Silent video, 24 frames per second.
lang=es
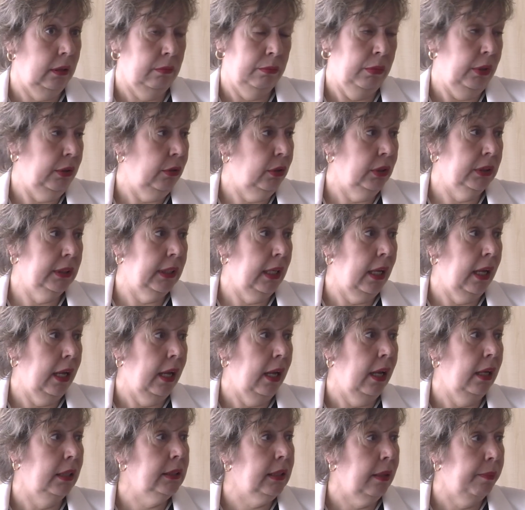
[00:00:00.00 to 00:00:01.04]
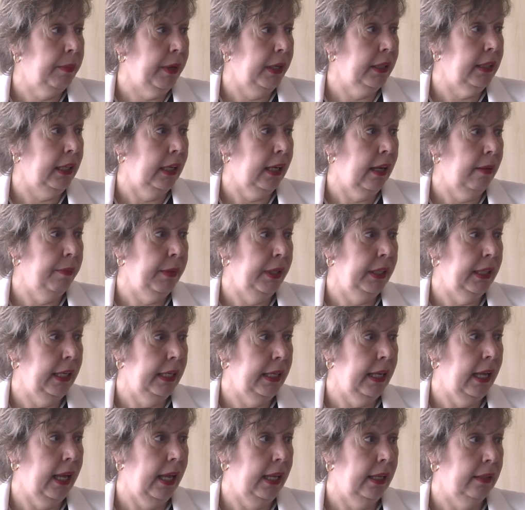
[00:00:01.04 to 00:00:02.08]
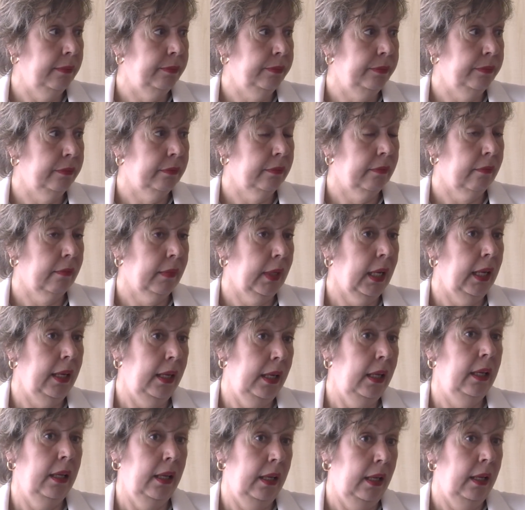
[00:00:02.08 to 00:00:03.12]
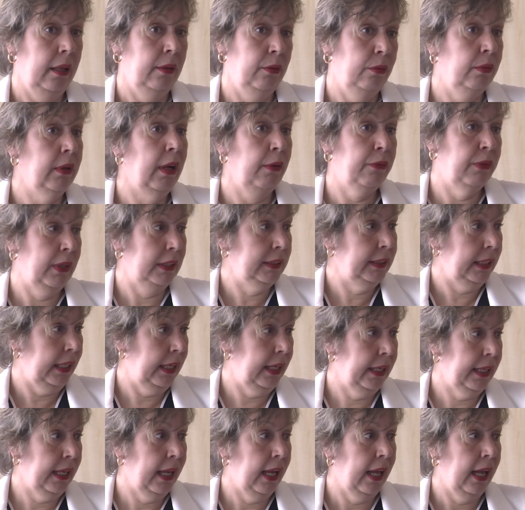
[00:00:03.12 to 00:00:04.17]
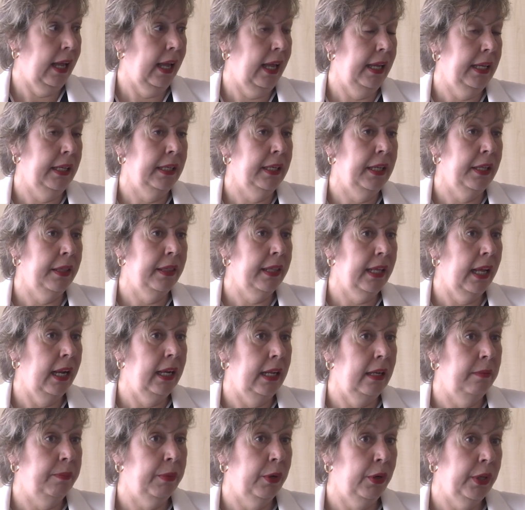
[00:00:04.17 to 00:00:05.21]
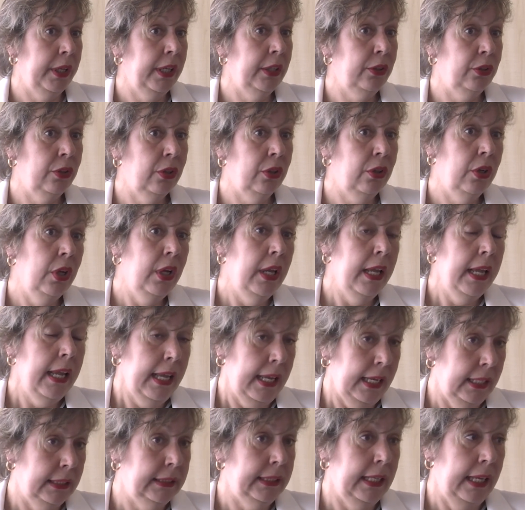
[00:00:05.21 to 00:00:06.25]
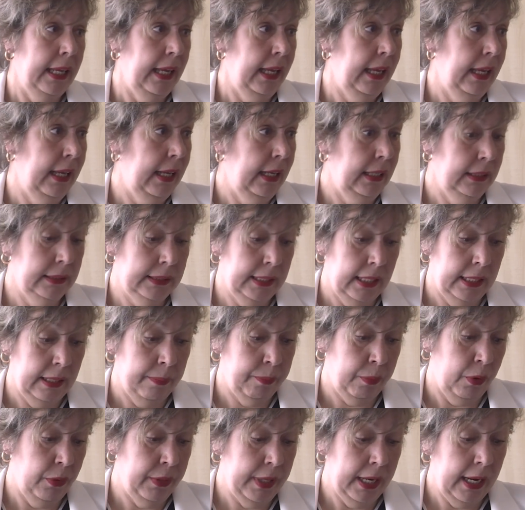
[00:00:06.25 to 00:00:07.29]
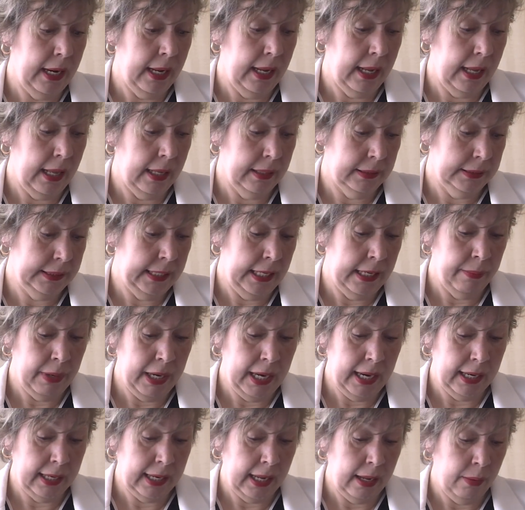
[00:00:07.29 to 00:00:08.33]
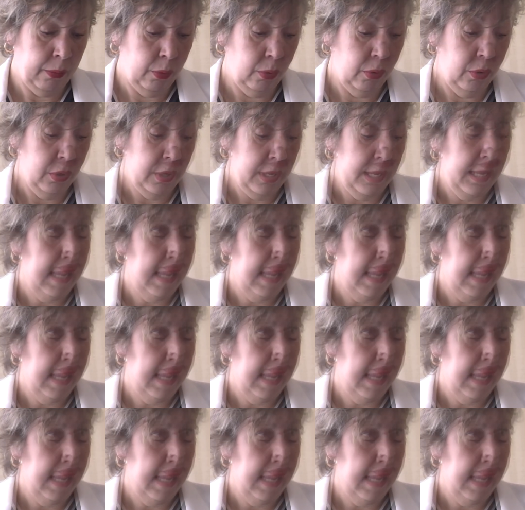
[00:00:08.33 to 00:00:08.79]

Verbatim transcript: bueno, está, está prácticamente ya en, eh, la fase ya inicial del proyecto y se, podrá, se llevará a cabo.